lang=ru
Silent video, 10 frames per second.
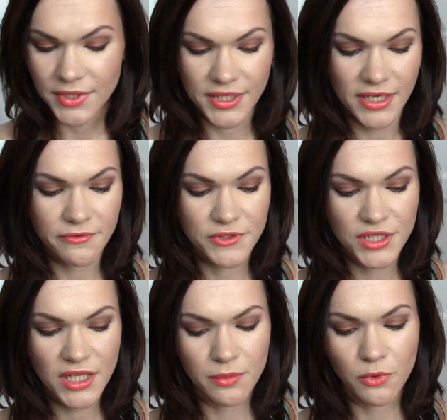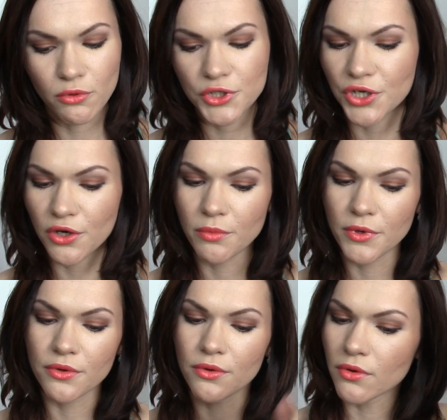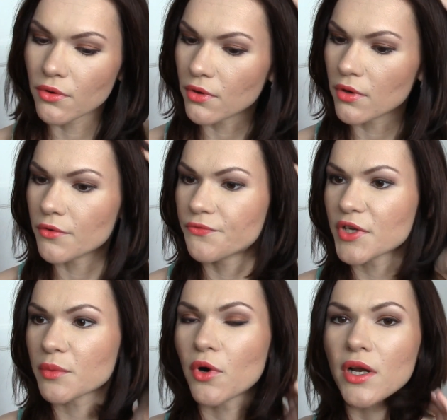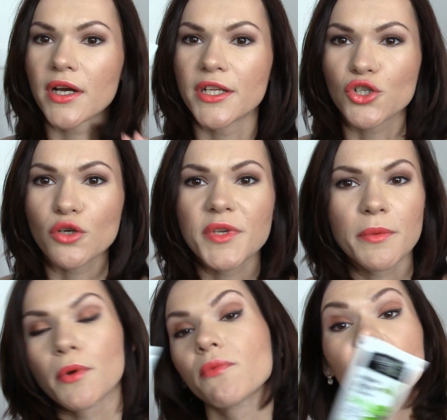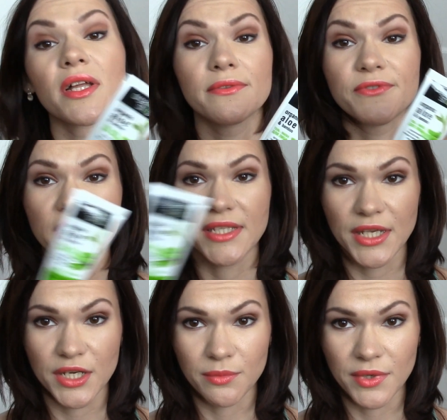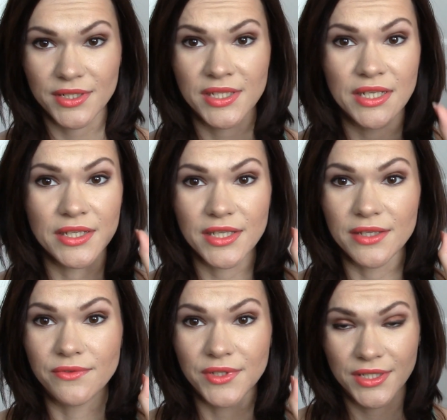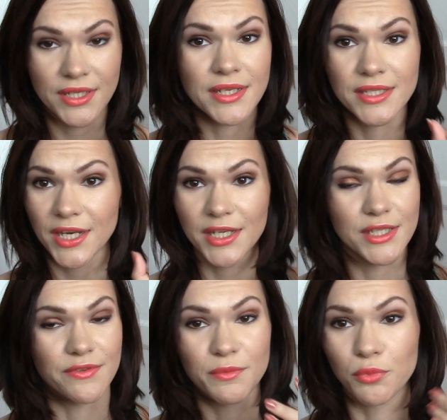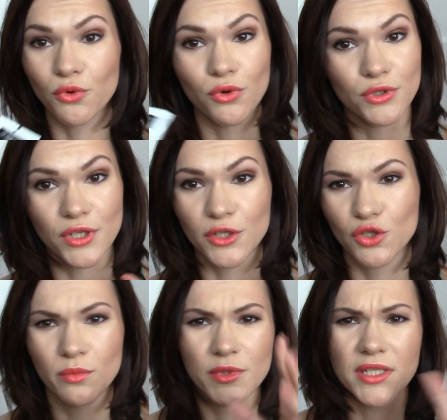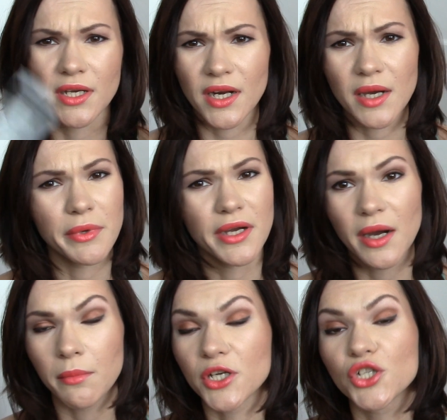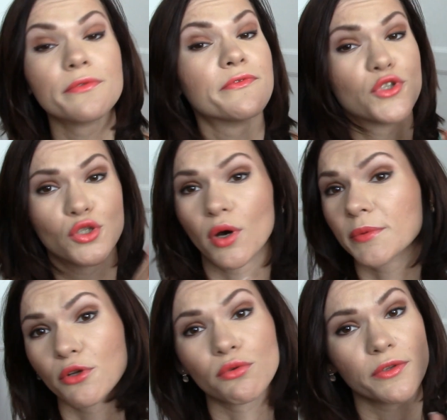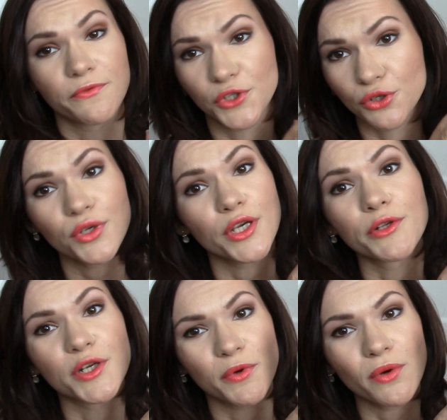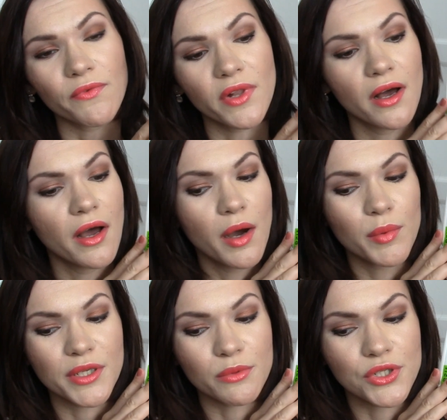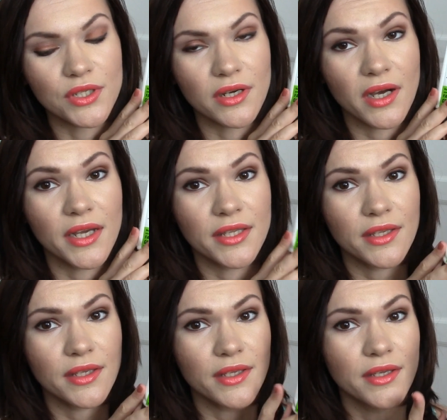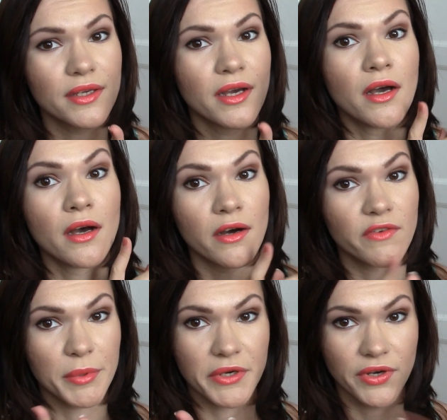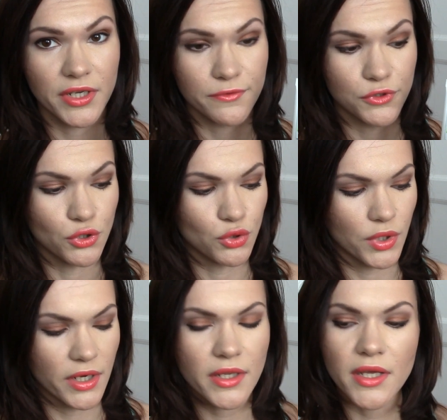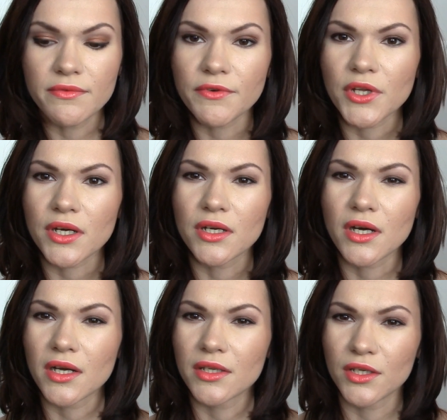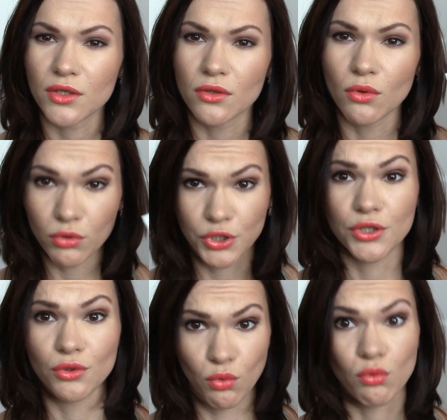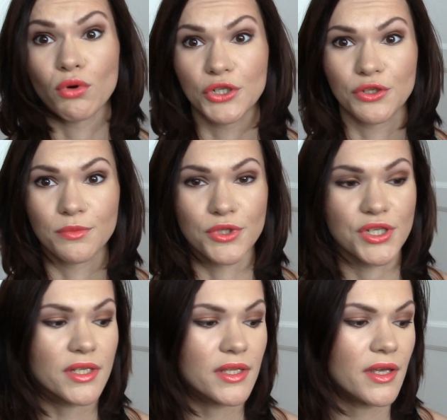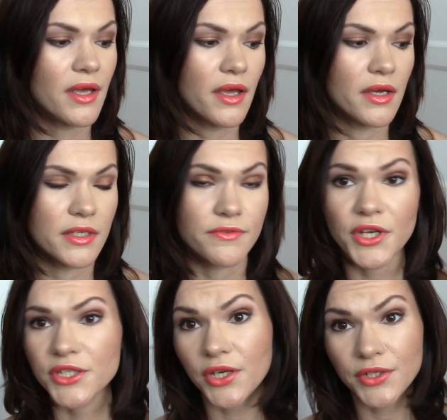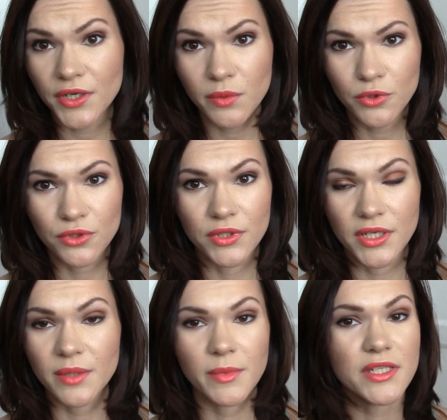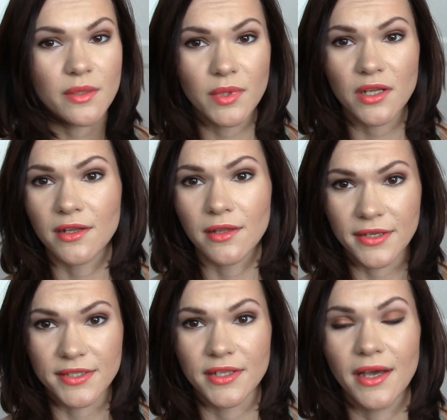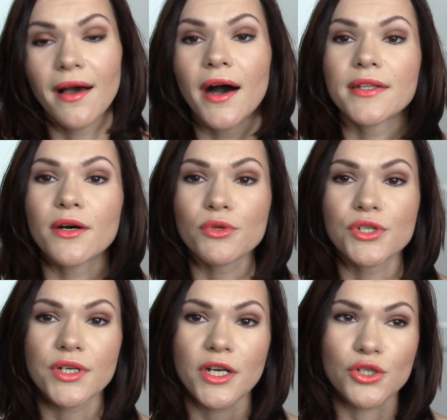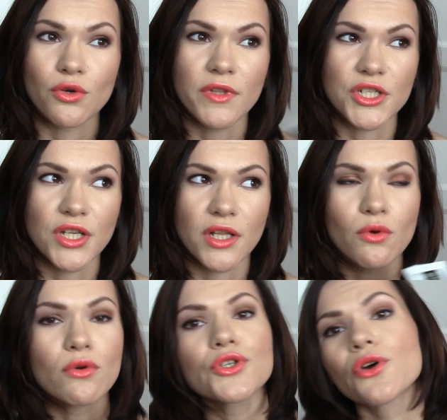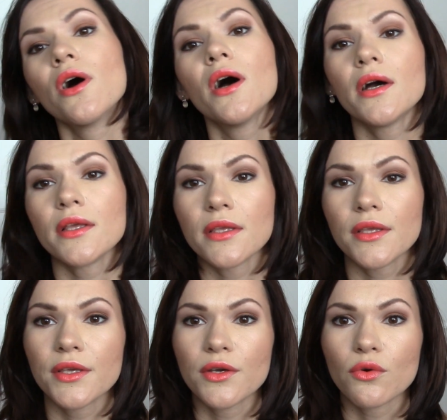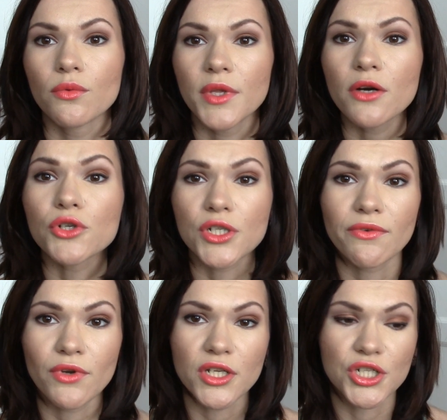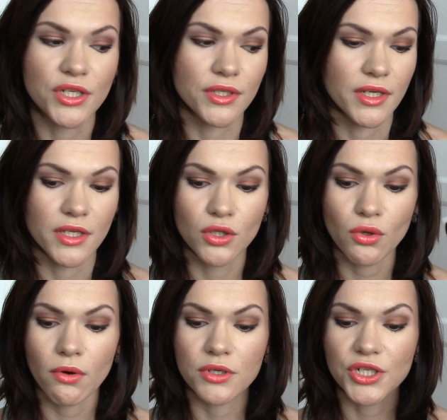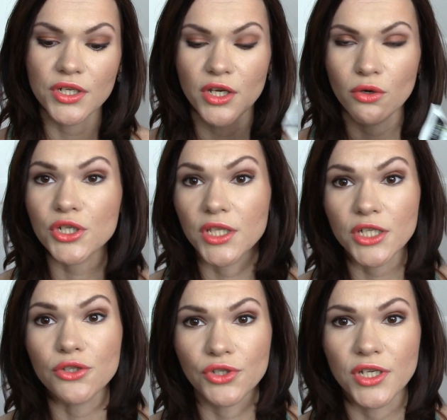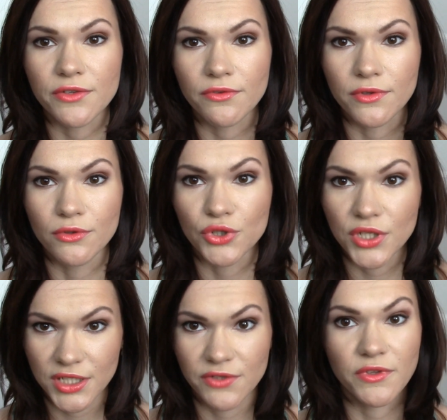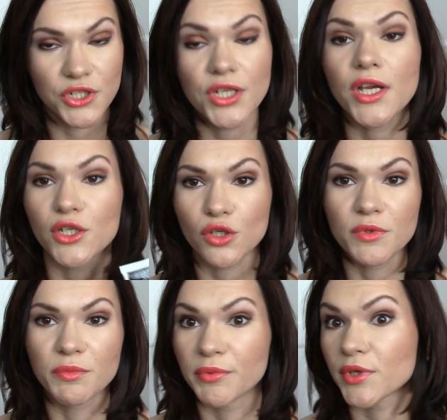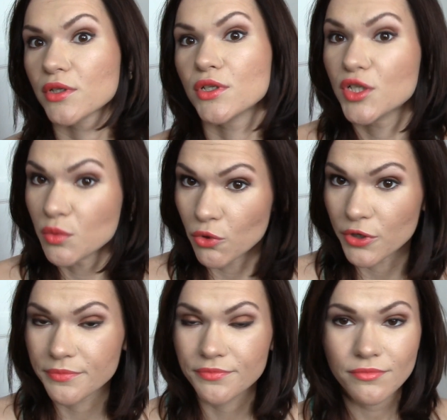Я в целом очень люблю фирму Organic Shop. Я пробовала все их маски и все их средства по уходу за лицом. Скрабы, гамажи, все, абсолютно все я у них пробовала, потому что они... Во-первых, это все натуральное, во-вторых, они очень-очень бюджетные, и в-третьих, они работают. Эта маска была классная. Она очень хорошо увлажняла кожу, и у меня кожа довольно жирная, но жирная кожа также нуждается, нуждается в увлажнении, особенно, например, зимой.